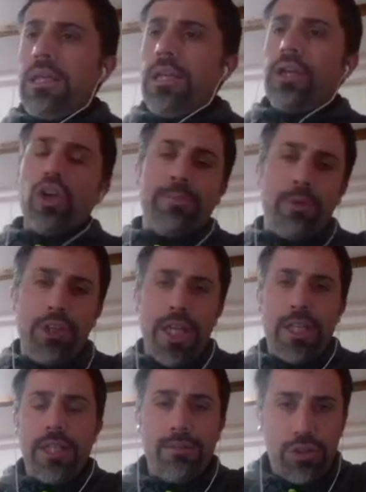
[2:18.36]
Il corpo
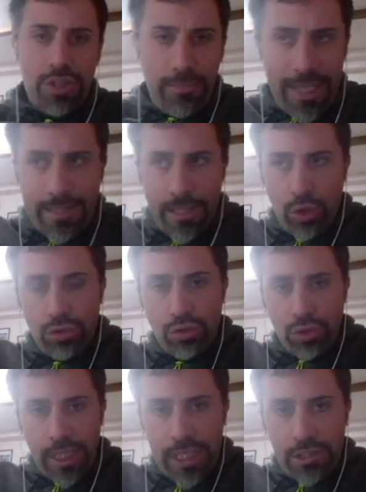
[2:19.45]
direttivo si mette
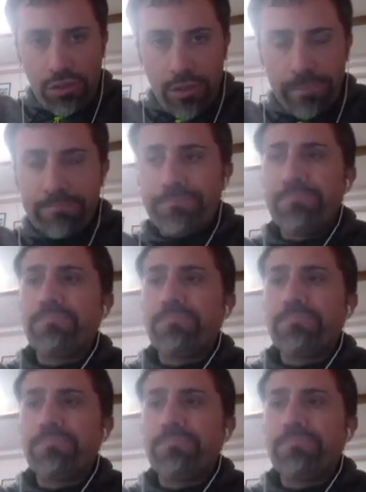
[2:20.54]
contro Cristo?